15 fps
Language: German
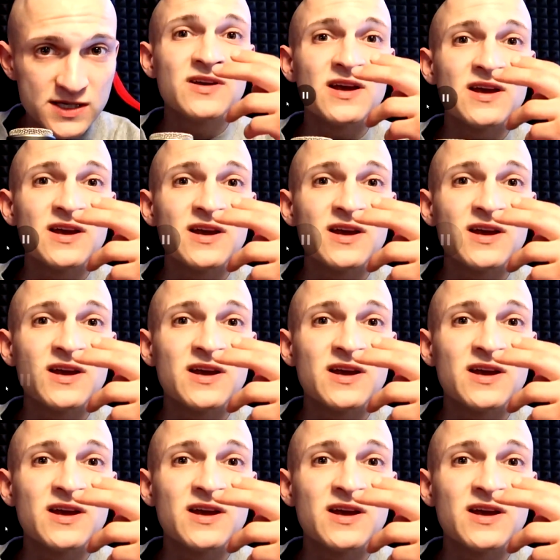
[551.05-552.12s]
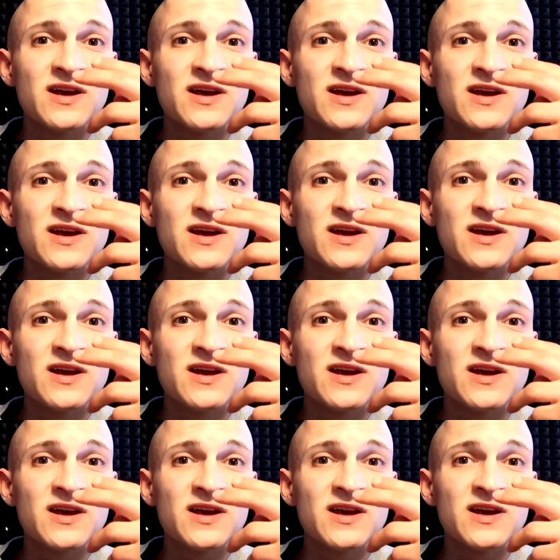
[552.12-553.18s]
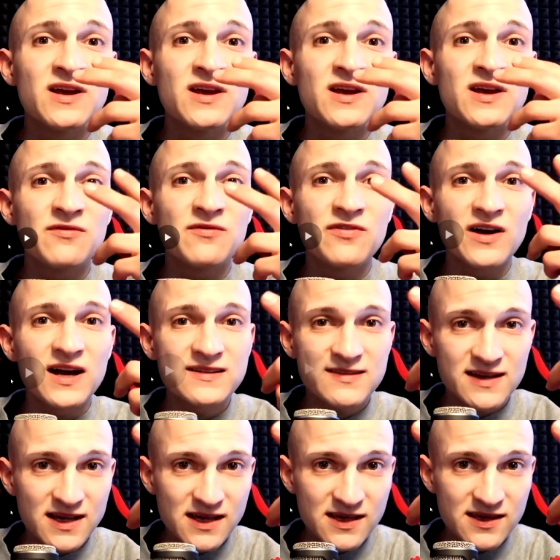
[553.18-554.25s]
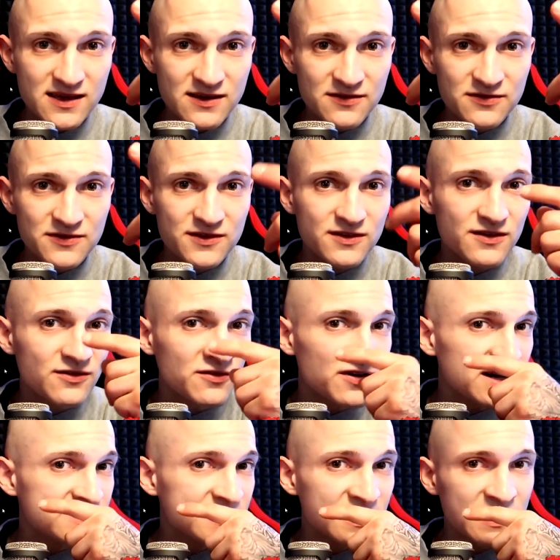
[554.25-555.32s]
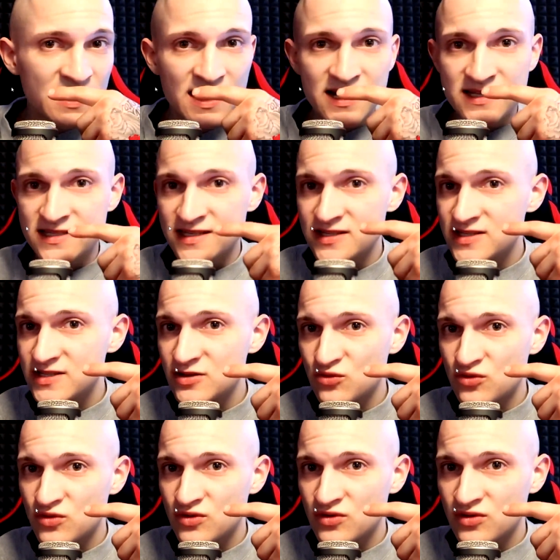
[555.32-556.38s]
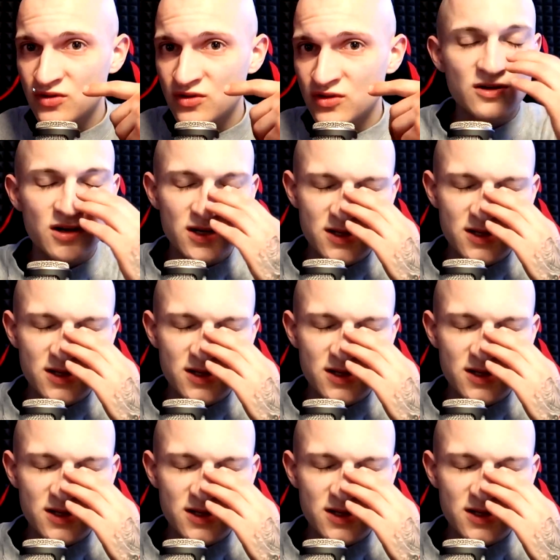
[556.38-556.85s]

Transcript: Und weitergekifft, let's go. Wir haben weitergekifft, weiter Nasen gezogen. Ach du